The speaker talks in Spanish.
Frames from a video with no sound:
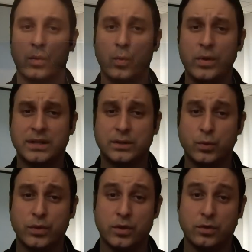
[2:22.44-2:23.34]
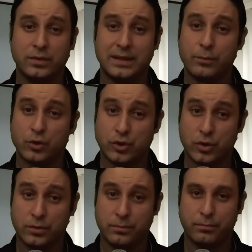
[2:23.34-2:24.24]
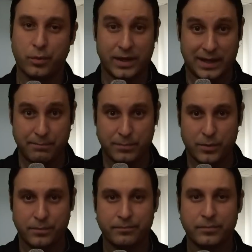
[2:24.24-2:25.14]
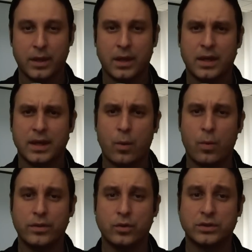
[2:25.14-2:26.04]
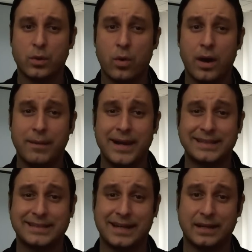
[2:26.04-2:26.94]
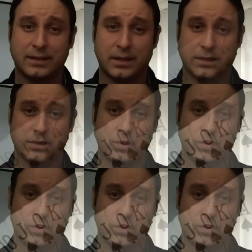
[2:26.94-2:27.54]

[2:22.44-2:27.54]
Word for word: Un estudio demostró, por ejemplo, que cuando se jugaba las cartas